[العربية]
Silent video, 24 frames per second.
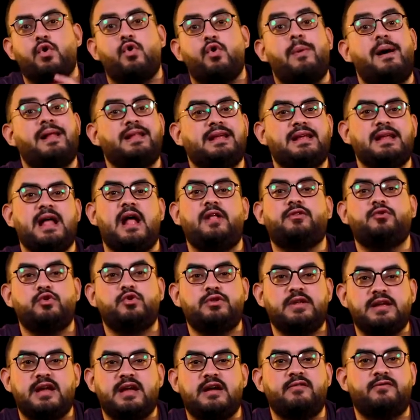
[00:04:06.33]
وبعد كده عنده
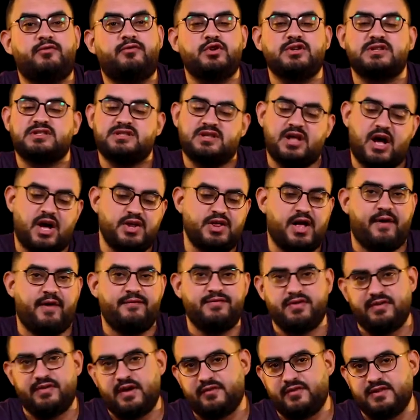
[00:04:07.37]
نوتنجهام فورست اضعف
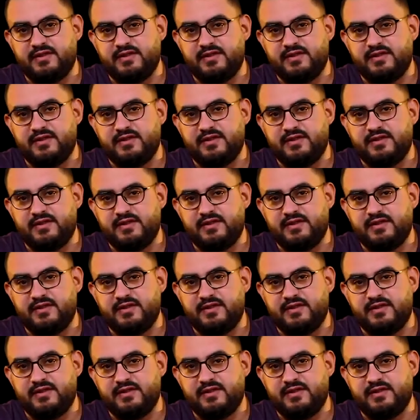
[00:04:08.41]
دفاع